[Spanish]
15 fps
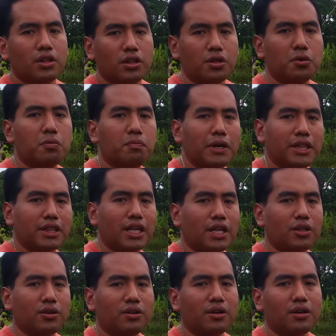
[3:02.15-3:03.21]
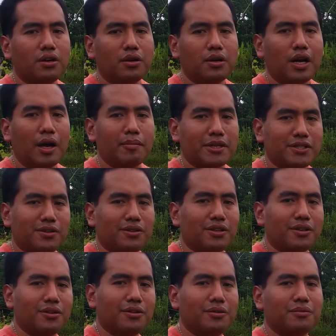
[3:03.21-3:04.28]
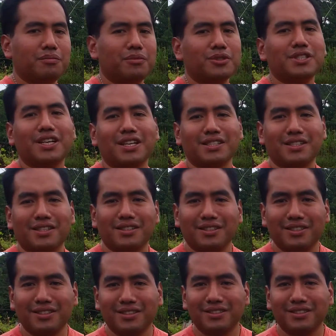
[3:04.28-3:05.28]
de un pantano amazónico. Muchas gracias.